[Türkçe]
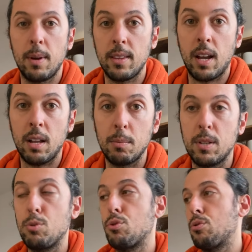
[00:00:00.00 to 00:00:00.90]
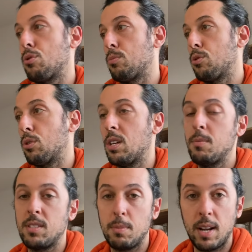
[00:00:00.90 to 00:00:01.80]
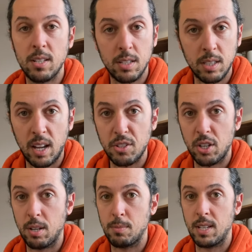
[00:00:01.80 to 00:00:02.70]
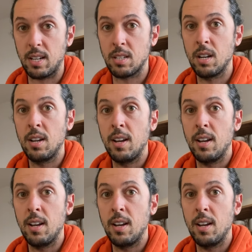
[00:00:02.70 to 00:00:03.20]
ben de almayı düşünüyorum diyor. Kimisi birazcık daha çekimser.